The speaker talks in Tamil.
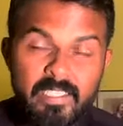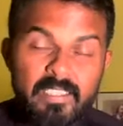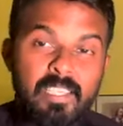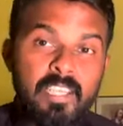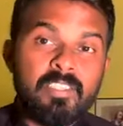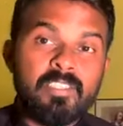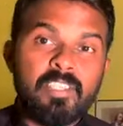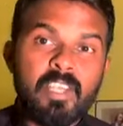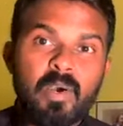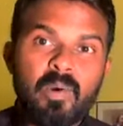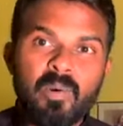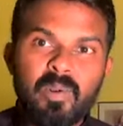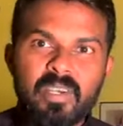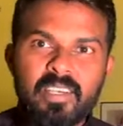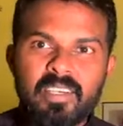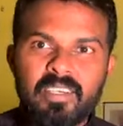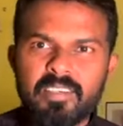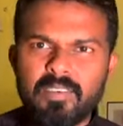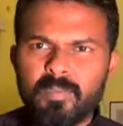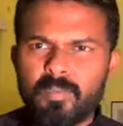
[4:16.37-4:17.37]

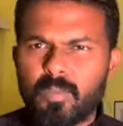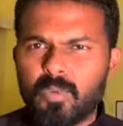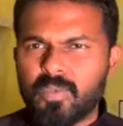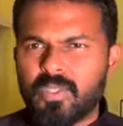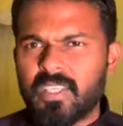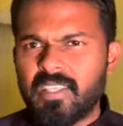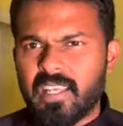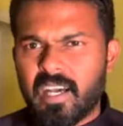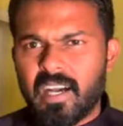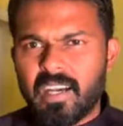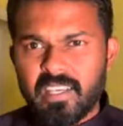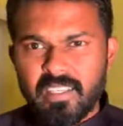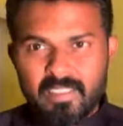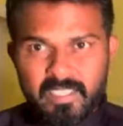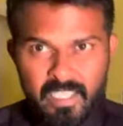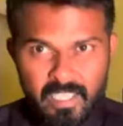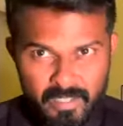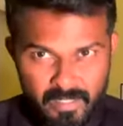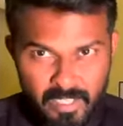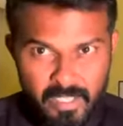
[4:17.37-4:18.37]
தஞ்சாவூருக்கு புதிதாக
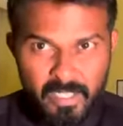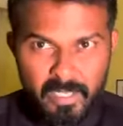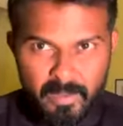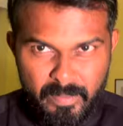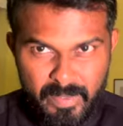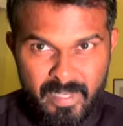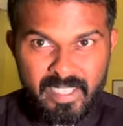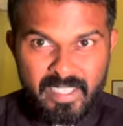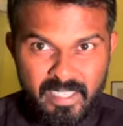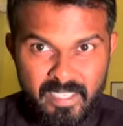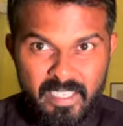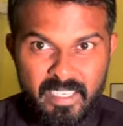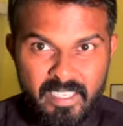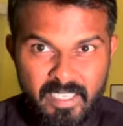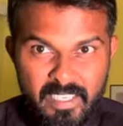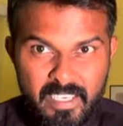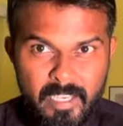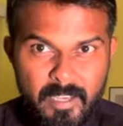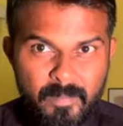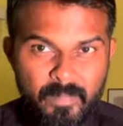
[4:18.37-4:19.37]
தேர்ந்தெடுக்கப்பட்டிருக்கின்ற